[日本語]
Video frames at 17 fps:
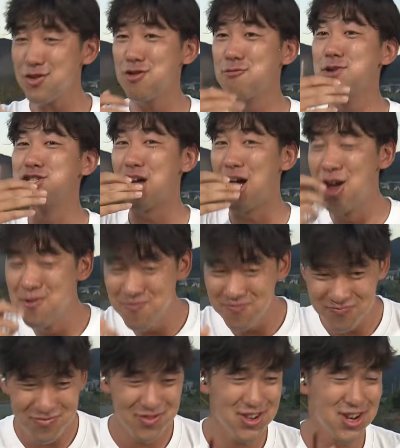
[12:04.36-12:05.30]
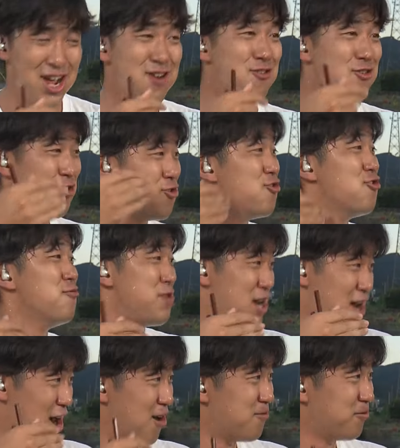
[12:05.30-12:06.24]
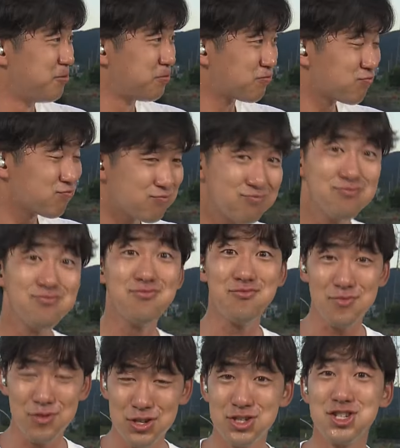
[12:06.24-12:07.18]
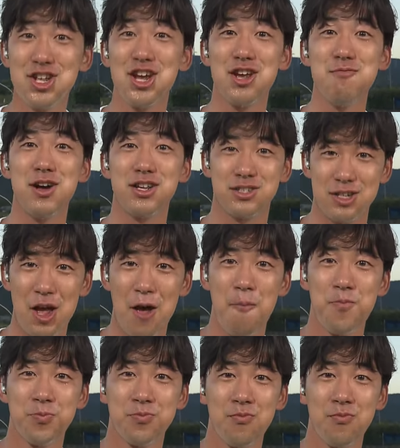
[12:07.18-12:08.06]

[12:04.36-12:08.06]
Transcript: ごめんなさい、レンコンの風味がしてきますね。